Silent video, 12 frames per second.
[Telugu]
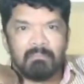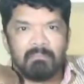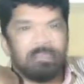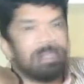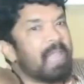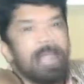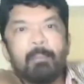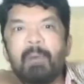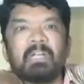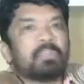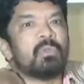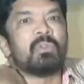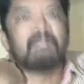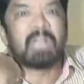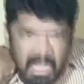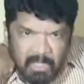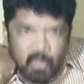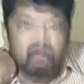మీకు ఏమాత్రం
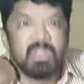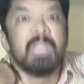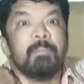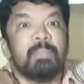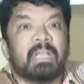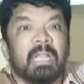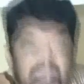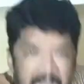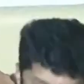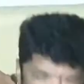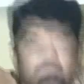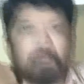రాదు మీకు లేదు